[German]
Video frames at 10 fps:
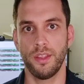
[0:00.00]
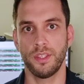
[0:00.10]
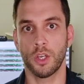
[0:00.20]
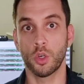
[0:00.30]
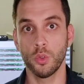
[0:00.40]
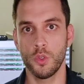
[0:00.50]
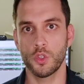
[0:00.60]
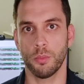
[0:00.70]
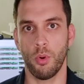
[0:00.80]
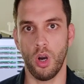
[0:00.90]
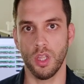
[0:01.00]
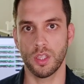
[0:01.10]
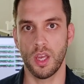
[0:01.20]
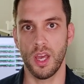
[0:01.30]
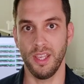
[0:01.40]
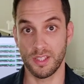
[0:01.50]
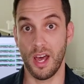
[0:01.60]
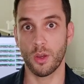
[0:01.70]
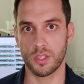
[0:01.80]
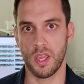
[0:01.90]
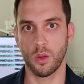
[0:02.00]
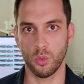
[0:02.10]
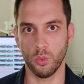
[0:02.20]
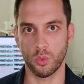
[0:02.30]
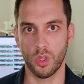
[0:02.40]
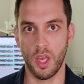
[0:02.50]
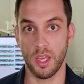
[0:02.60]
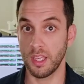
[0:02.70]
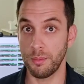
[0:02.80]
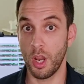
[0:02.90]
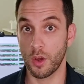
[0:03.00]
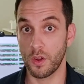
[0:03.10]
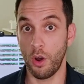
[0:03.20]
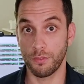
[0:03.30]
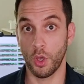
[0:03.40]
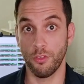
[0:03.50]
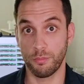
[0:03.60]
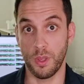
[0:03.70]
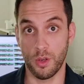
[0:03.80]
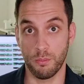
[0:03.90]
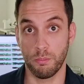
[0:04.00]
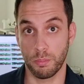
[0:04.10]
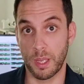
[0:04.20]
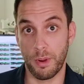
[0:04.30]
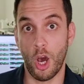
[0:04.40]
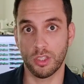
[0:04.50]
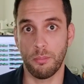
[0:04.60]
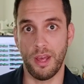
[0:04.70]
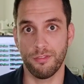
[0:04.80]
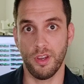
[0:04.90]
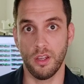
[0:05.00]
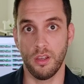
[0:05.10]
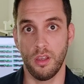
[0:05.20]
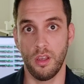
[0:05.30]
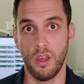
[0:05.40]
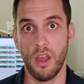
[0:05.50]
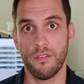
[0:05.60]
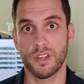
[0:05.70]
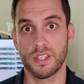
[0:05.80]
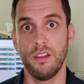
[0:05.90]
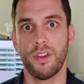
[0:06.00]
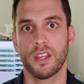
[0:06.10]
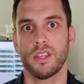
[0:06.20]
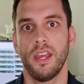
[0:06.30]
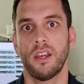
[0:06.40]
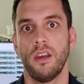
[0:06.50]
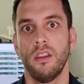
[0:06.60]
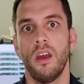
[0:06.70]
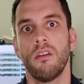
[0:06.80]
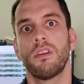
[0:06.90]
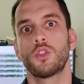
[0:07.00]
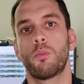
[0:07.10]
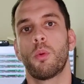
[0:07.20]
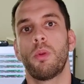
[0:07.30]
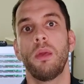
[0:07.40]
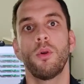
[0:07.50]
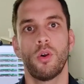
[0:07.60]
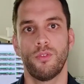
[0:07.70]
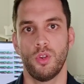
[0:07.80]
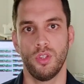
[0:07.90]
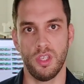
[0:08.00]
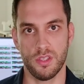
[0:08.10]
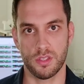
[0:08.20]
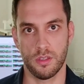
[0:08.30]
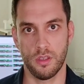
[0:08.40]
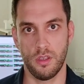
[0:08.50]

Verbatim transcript: Der Kundensupport ist auch sehr gut. Ich habe ihn auch oft, oft gebraucht am Anfang, was hilfreich sein kann, falls du Probleme konfrontierst.